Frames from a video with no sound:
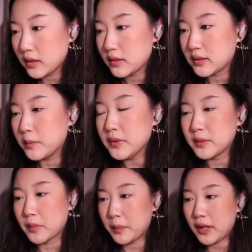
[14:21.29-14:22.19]
呃，咱们
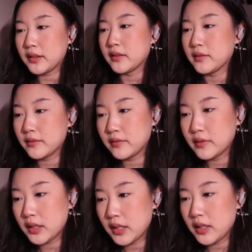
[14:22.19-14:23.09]
怎么办呢？
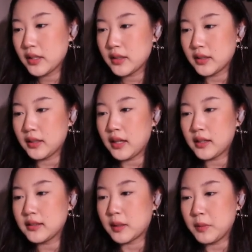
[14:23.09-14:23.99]
让他
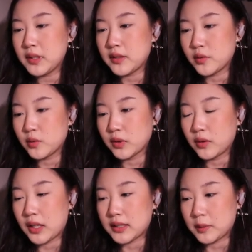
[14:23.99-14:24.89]
跟咱们一起住的话，